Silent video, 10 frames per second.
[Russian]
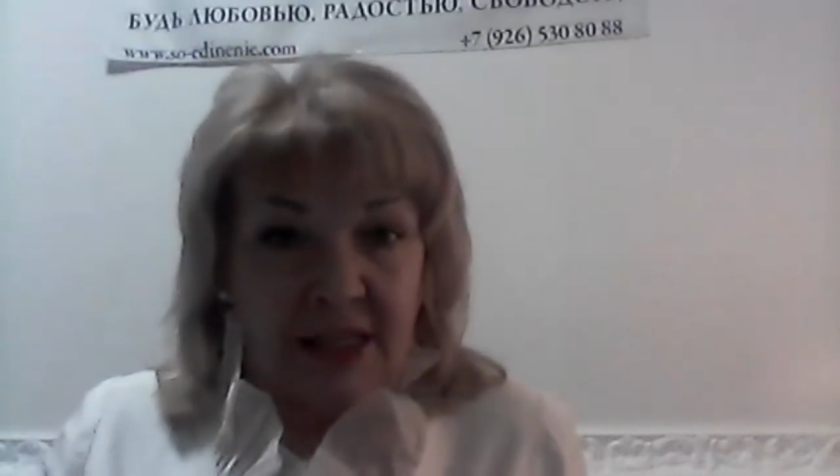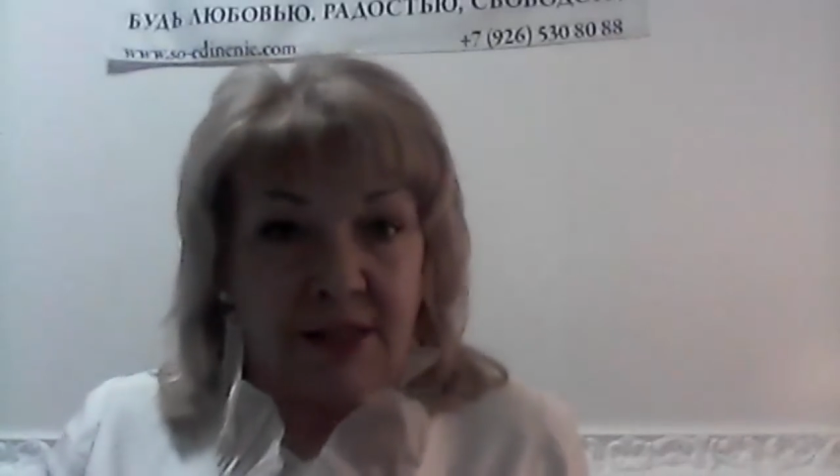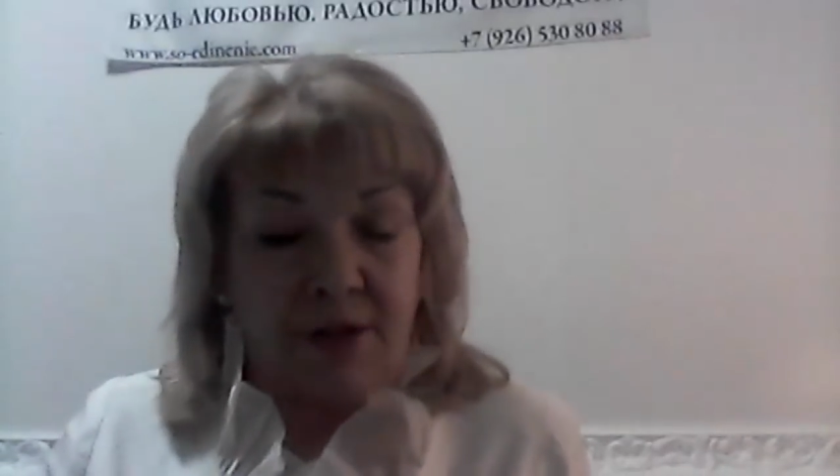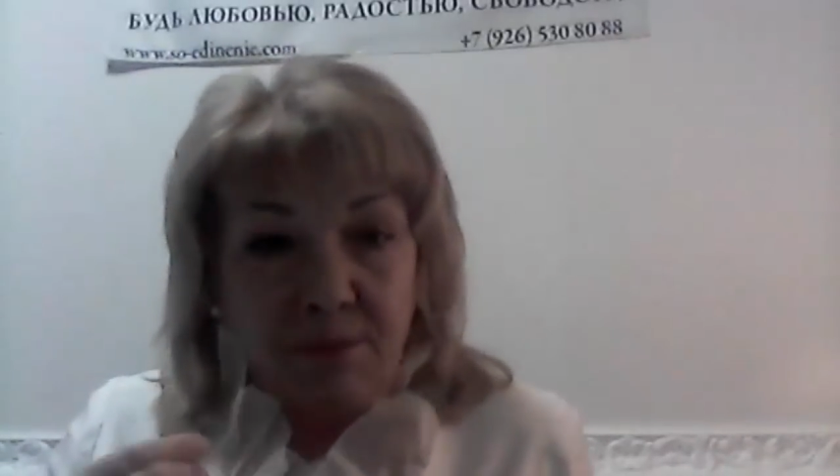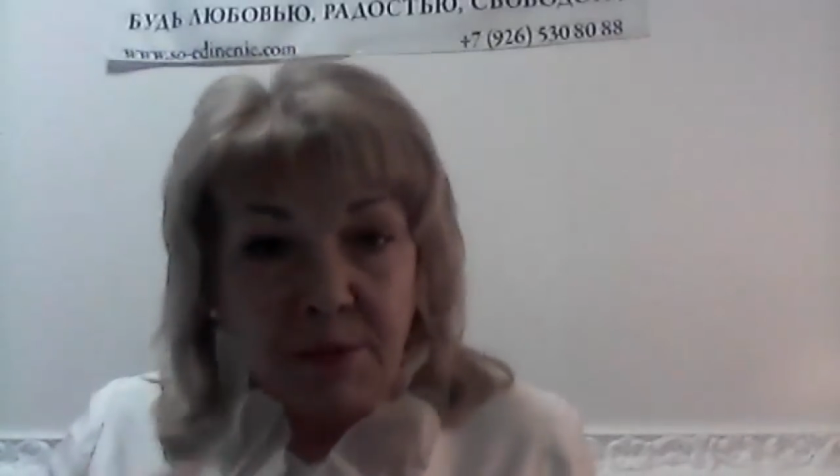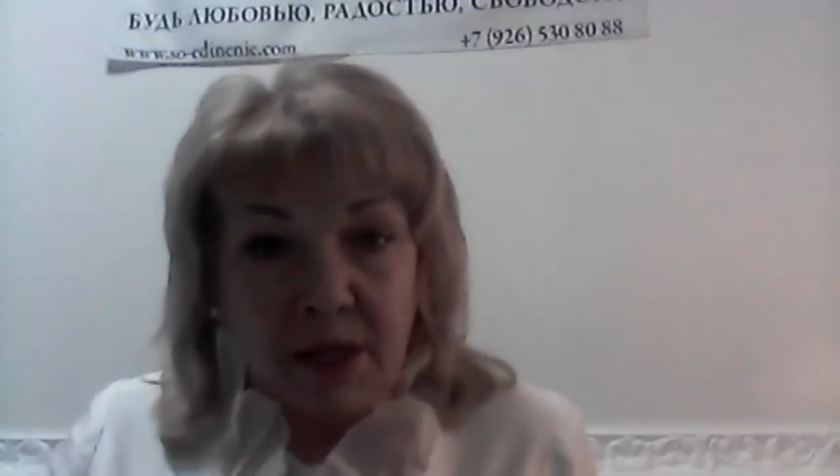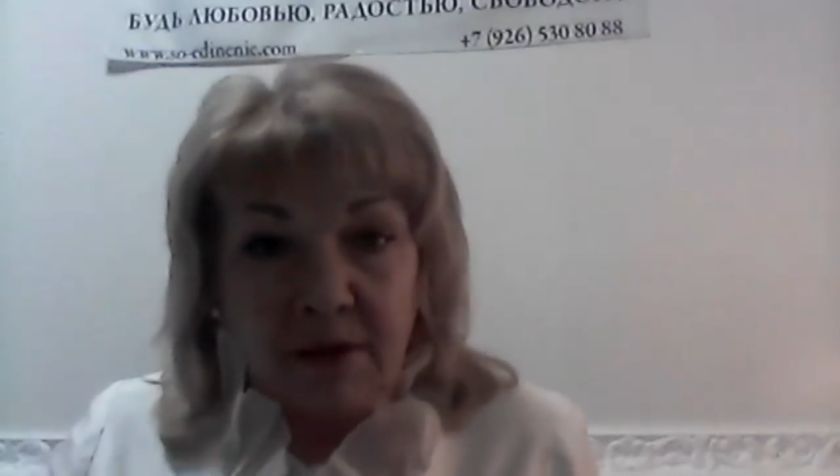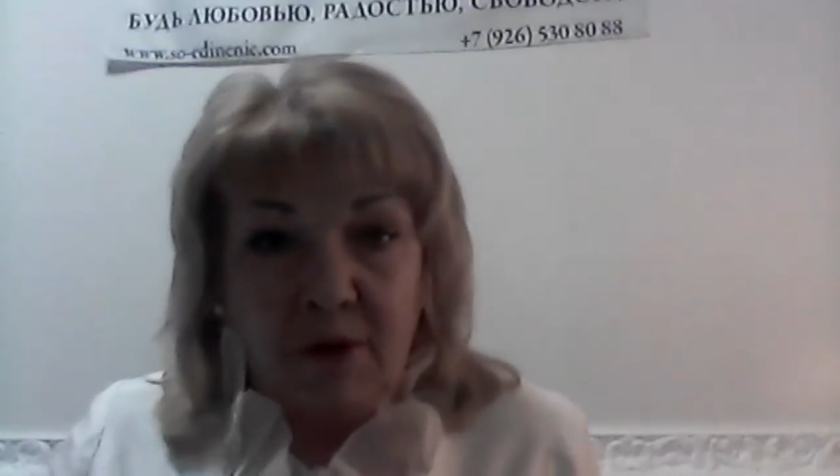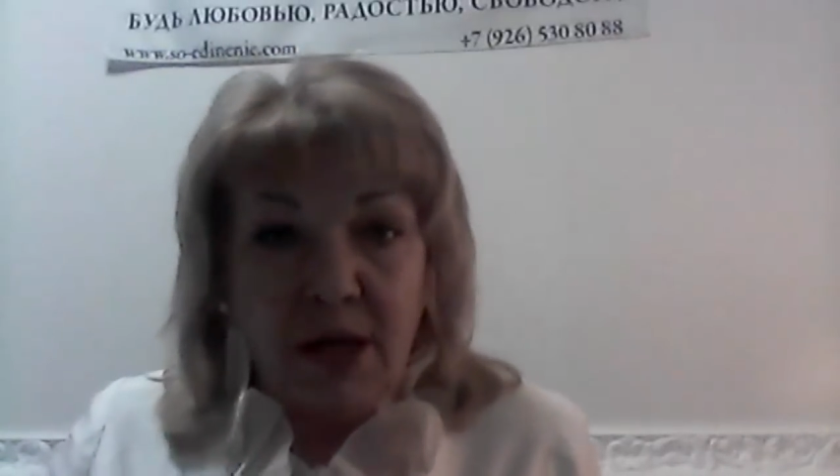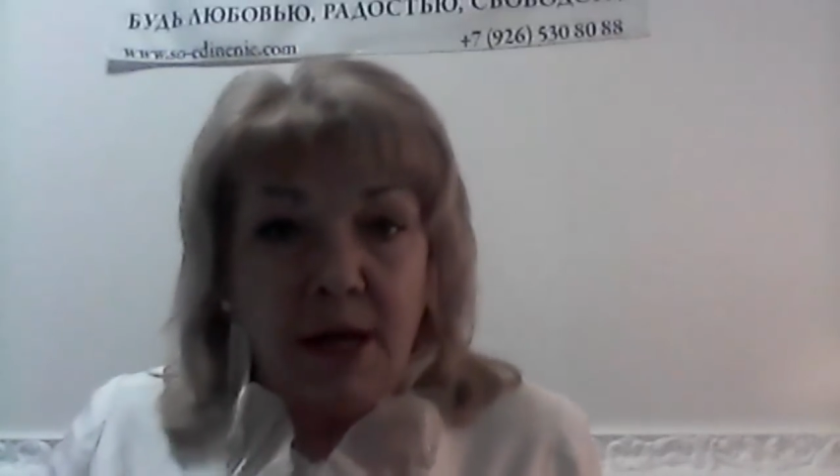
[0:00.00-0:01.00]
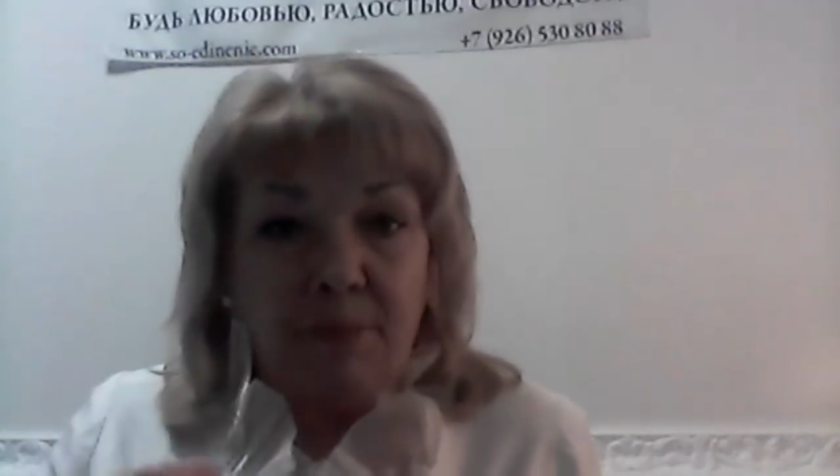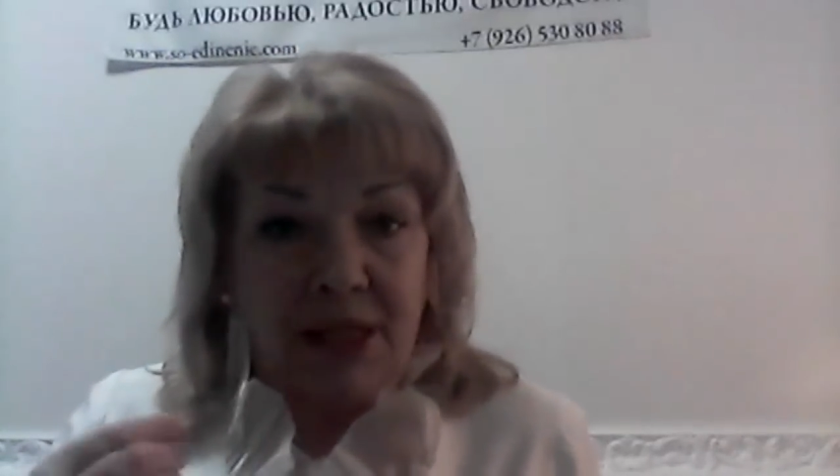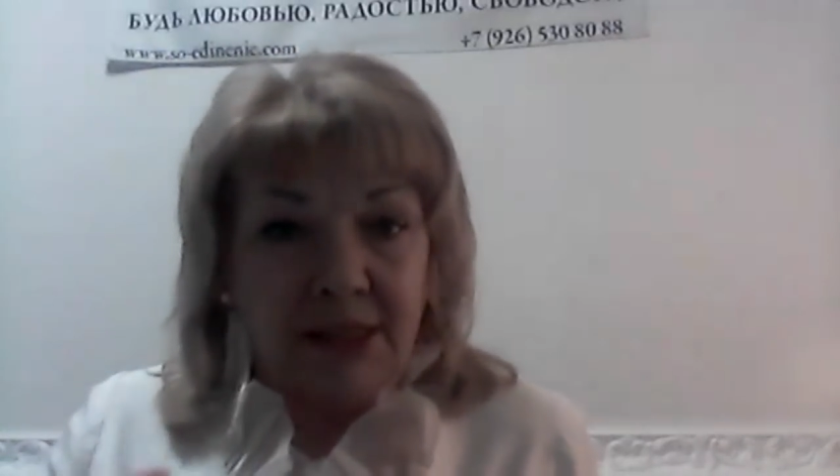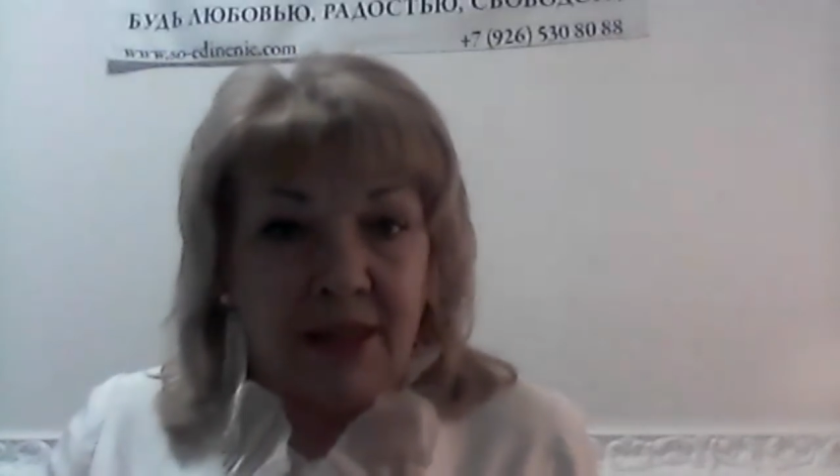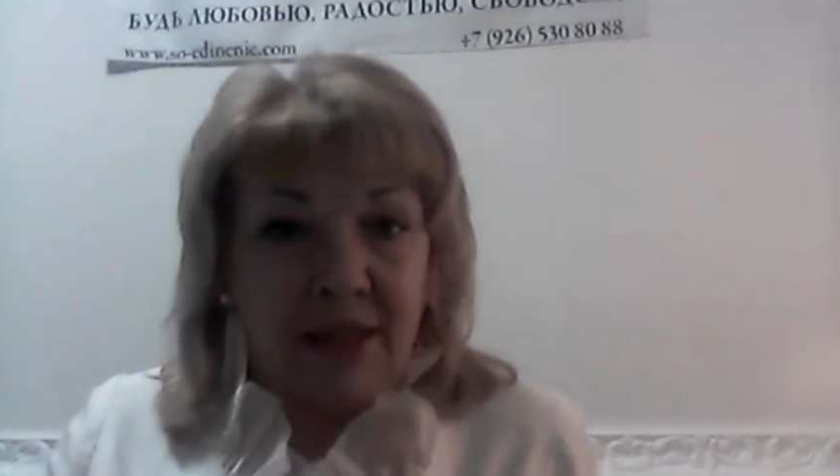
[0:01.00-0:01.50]
из трехмерного
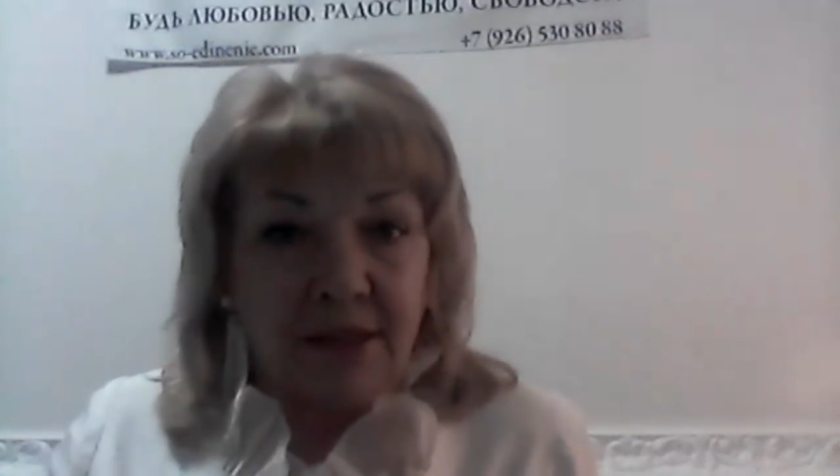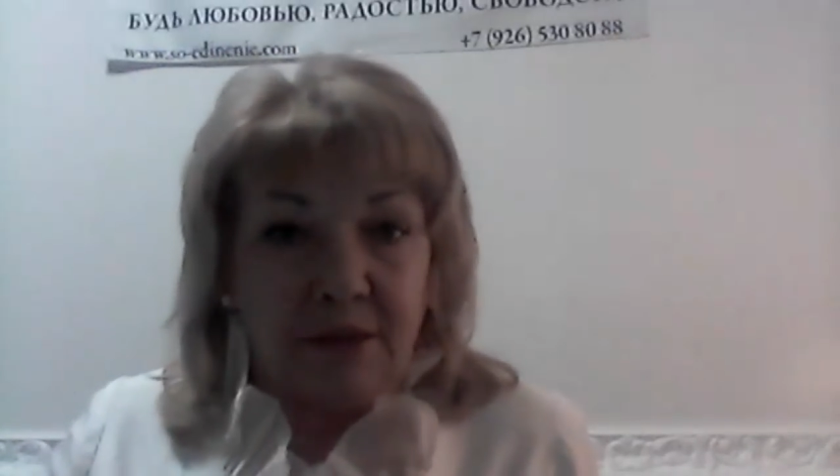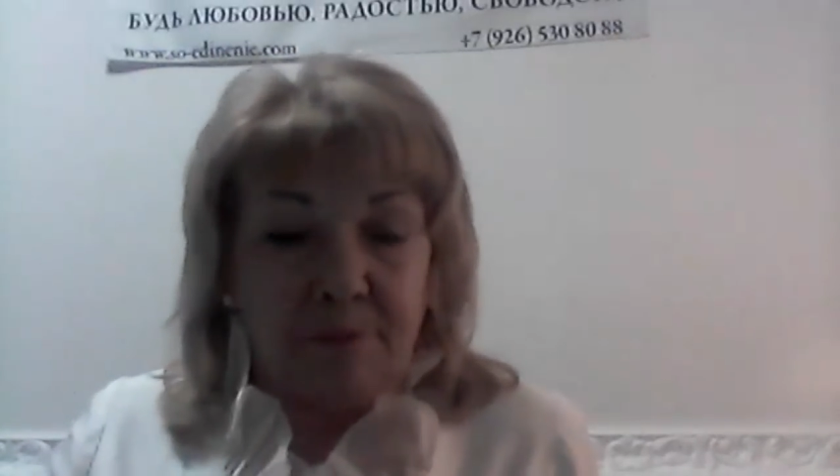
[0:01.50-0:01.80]
пространства,